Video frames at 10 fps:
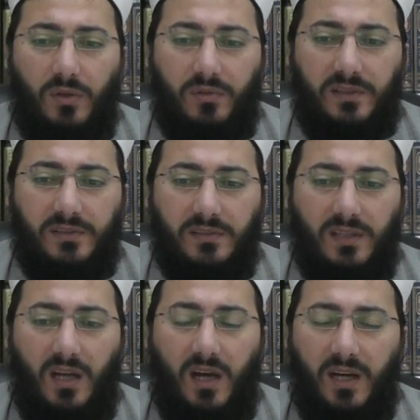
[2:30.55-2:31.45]

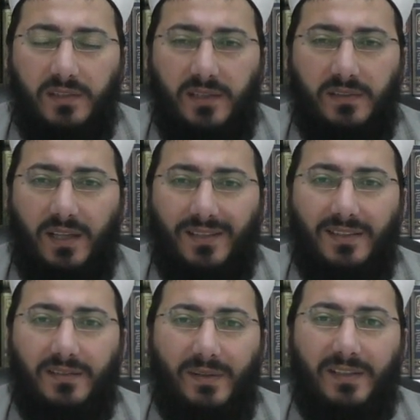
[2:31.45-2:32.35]
noktasında adet
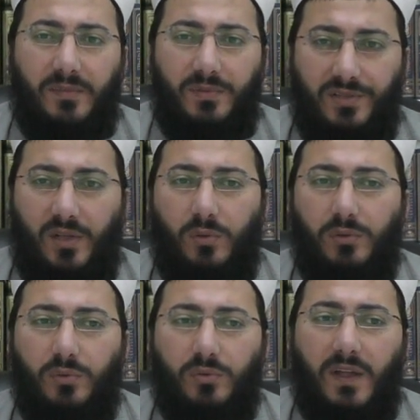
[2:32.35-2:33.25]
edinmediği bir şey
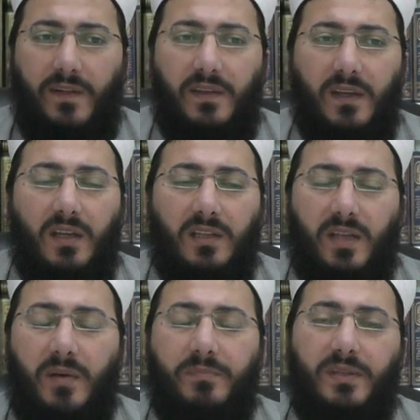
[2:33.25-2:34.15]
olduğundan
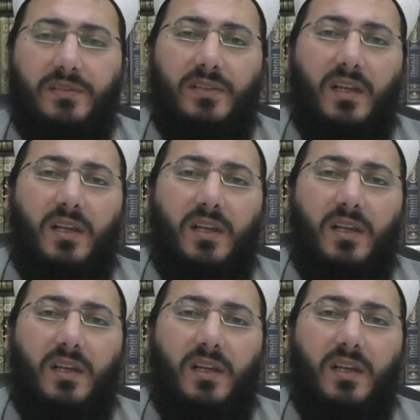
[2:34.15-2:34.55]
tam bir